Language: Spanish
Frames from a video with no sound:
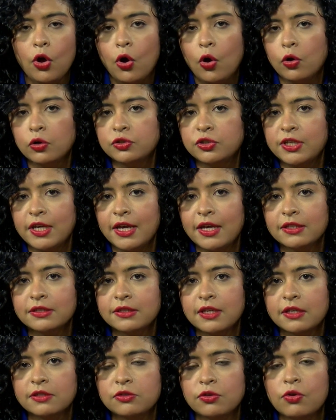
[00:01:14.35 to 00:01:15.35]
o si
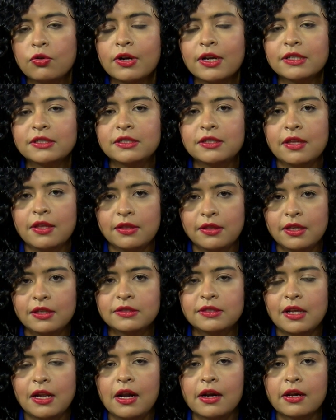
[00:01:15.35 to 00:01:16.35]
éstas son residentes
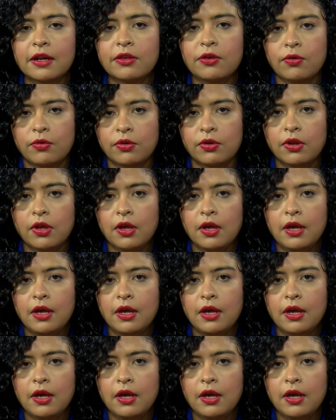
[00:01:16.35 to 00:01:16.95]
de la región.